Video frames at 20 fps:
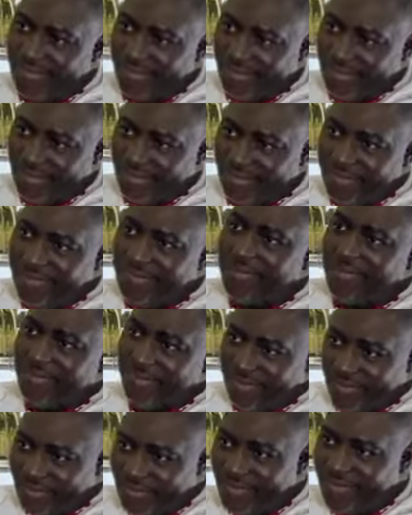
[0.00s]
euh, vos
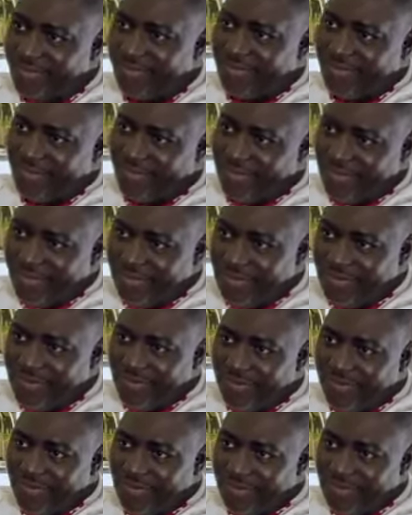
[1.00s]
activités.
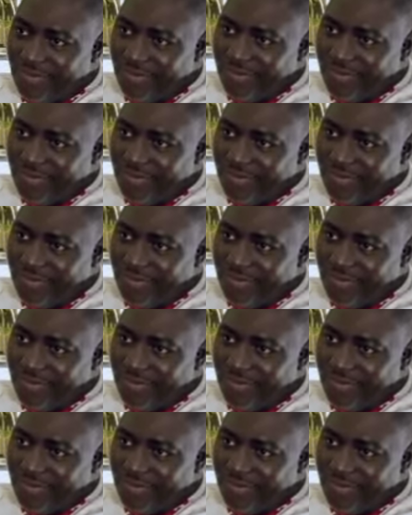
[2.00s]
Pensez-vous